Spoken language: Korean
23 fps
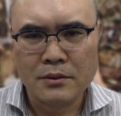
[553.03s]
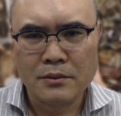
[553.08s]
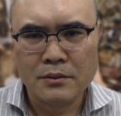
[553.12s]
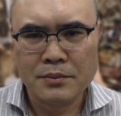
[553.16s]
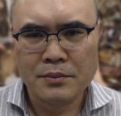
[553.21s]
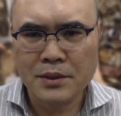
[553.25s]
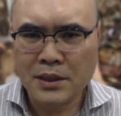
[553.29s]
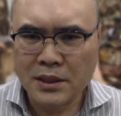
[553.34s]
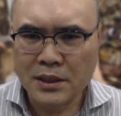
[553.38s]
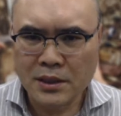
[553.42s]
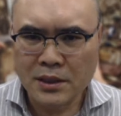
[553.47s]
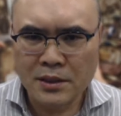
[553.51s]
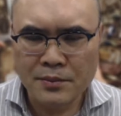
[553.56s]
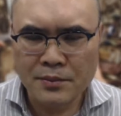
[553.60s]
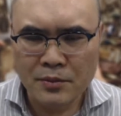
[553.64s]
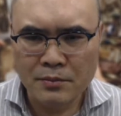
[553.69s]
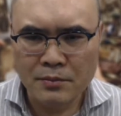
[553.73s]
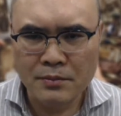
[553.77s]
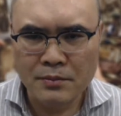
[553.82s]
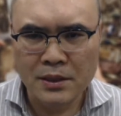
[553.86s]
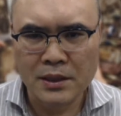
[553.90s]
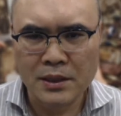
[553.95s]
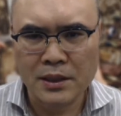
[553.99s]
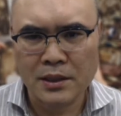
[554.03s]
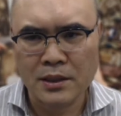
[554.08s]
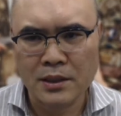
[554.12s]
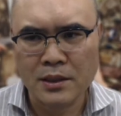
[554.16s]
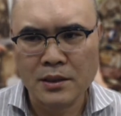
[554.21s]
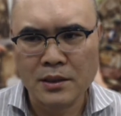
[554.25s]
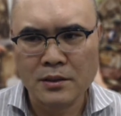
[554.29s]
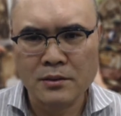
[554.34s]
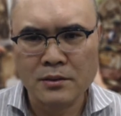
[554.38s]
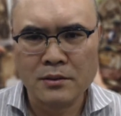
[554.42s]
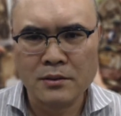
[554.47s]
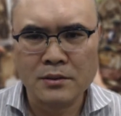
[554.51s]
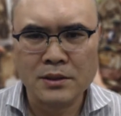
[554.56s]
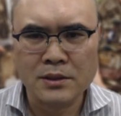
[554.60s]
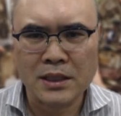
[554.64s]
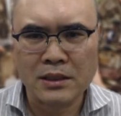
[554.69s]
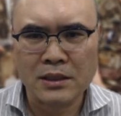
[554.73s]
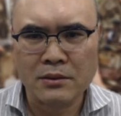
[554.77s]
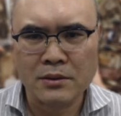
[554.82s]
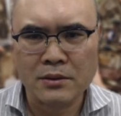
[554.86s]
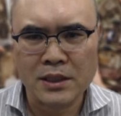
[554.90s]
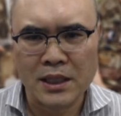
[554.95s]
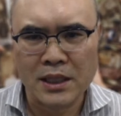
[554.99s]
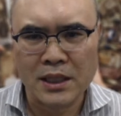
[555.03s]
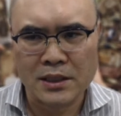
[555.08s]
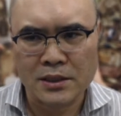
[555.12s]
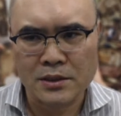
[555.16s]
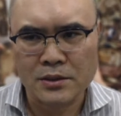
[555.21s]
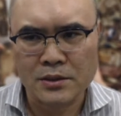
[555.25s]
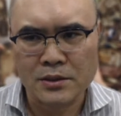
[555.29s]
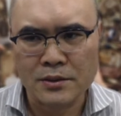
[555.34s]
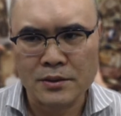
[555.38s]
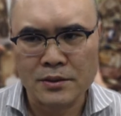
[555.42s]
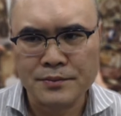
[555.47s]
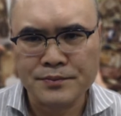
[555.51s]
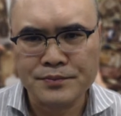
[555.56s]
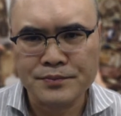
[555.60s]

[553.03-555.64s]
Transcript: 비단 이번만의 그런 사건이 아니죠.